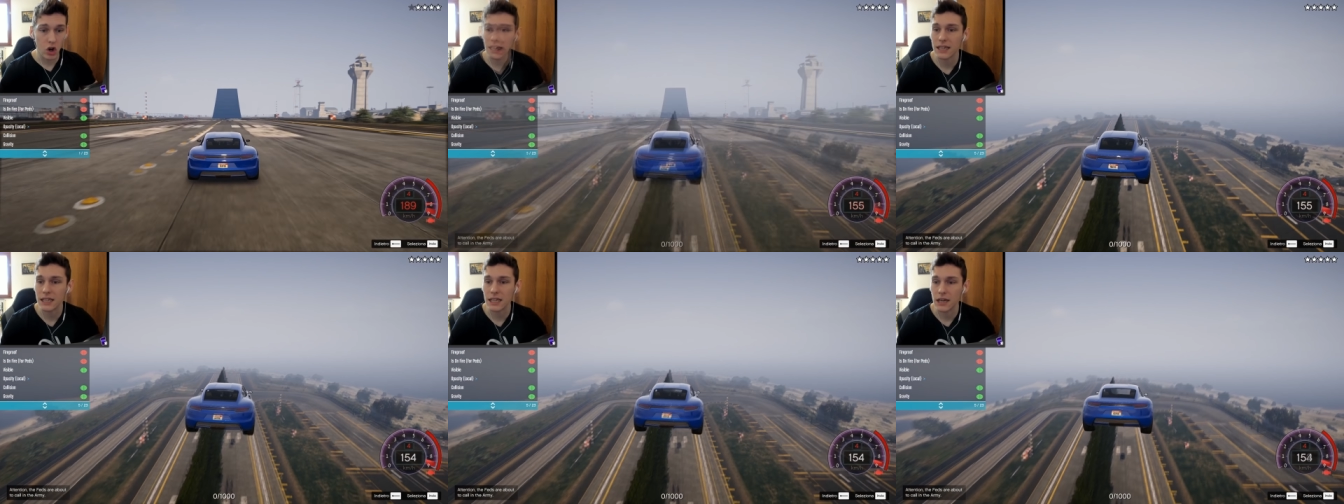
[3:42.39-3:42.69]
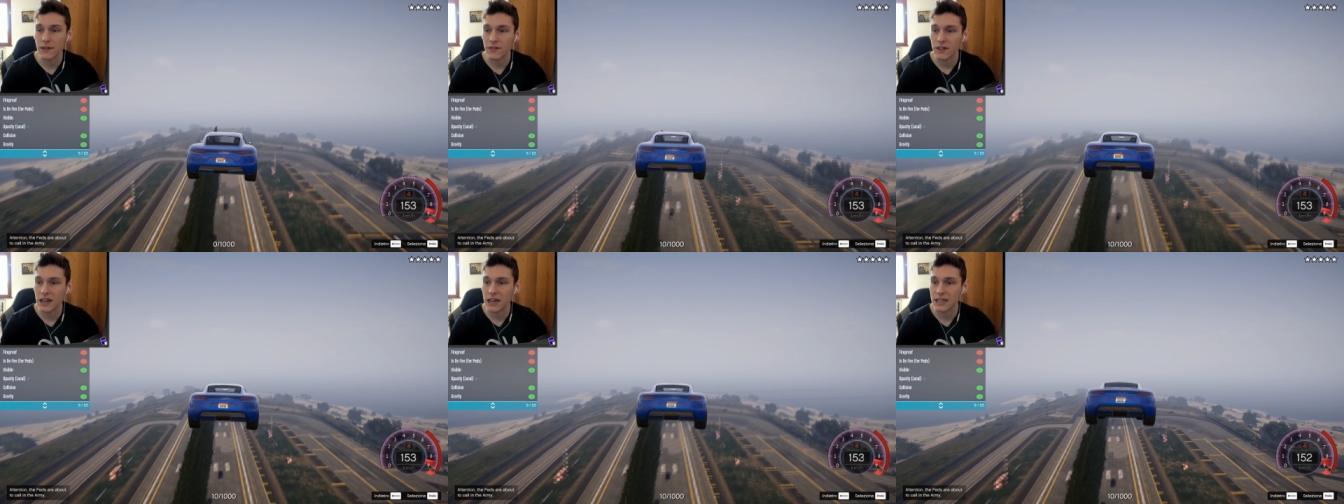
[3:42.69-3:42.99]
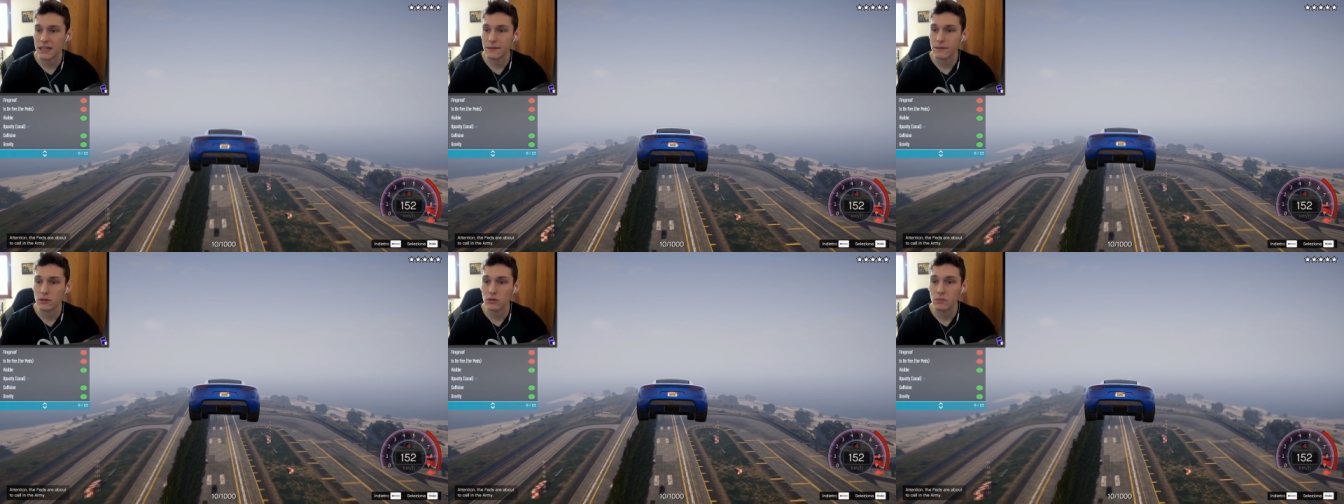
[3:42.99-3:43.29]
tirateli via
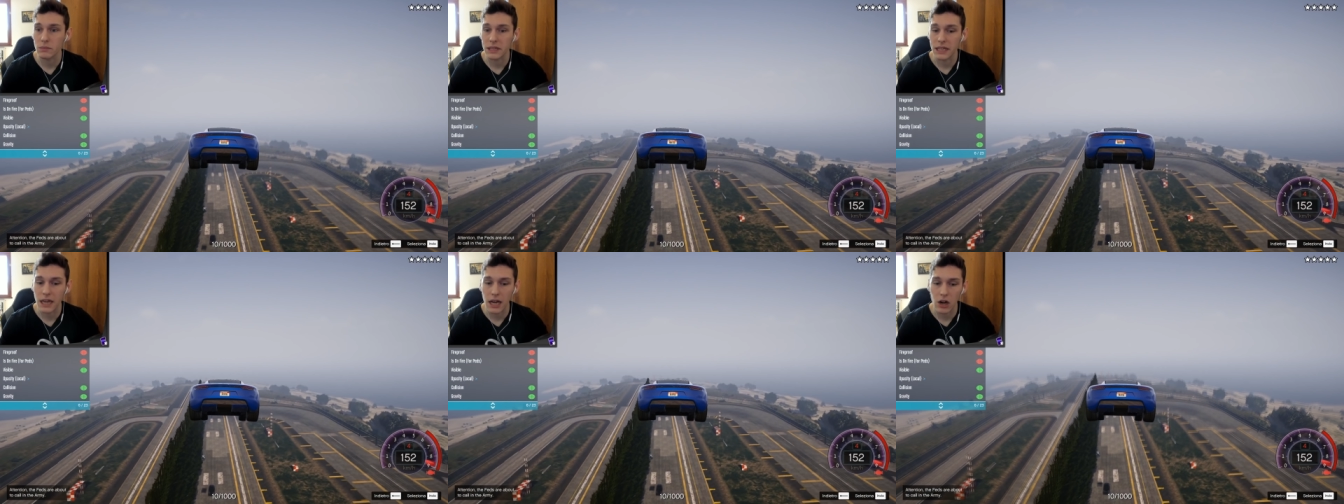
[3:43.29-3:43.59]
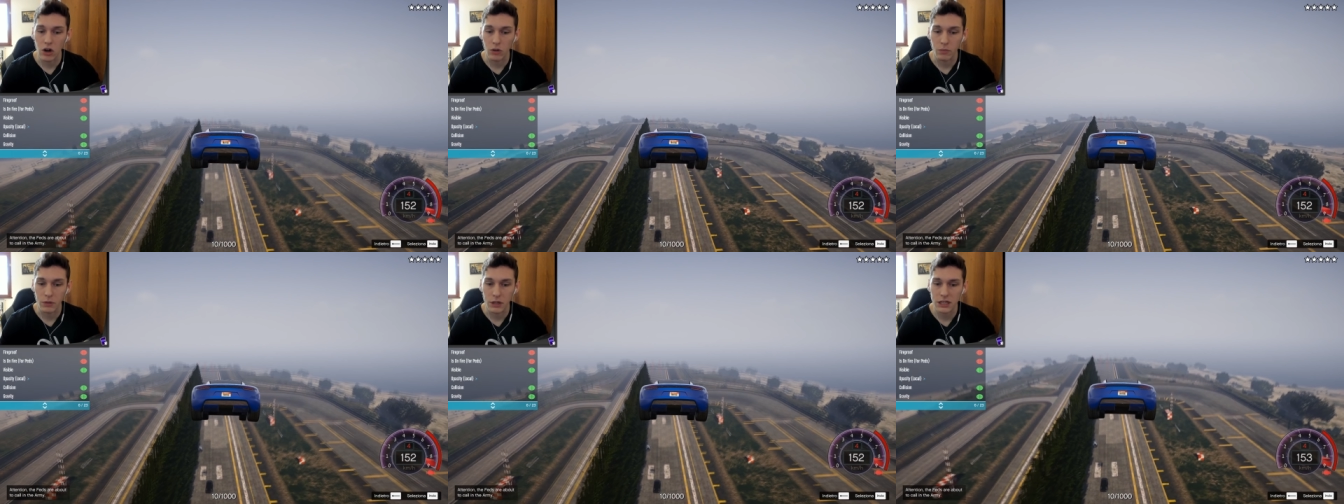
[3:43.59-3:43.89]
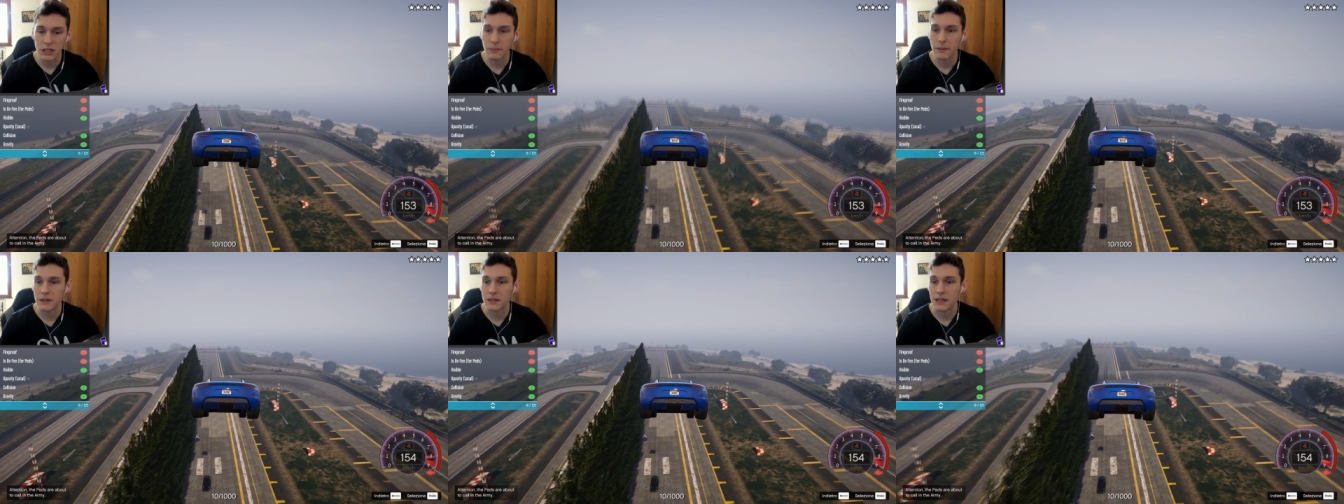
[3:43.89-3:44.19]
chiamate un bidello
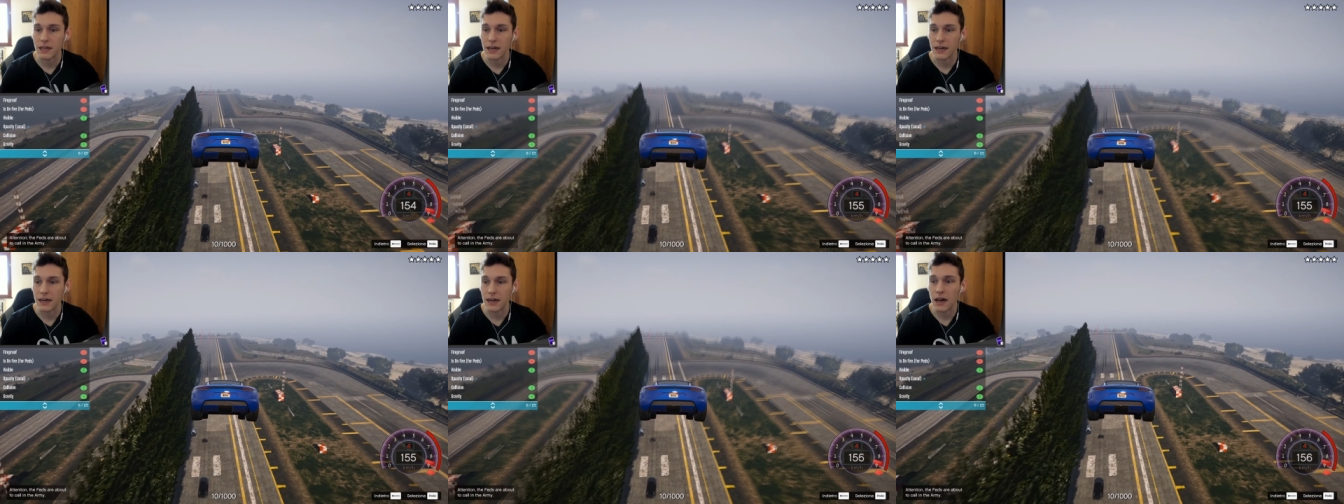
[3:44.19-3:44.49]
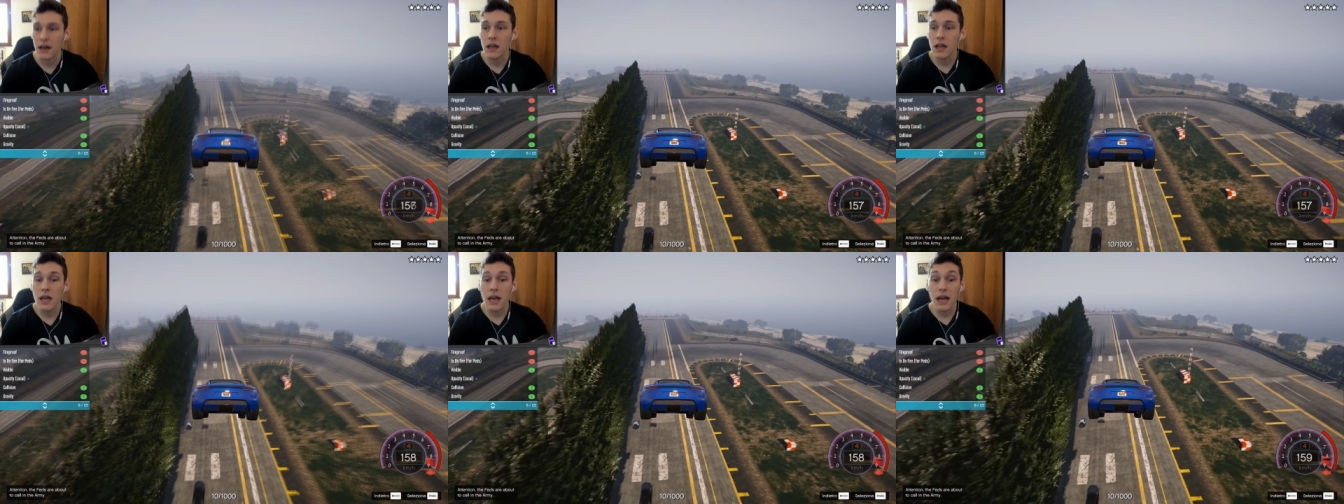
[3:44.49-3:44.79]
pulita per terra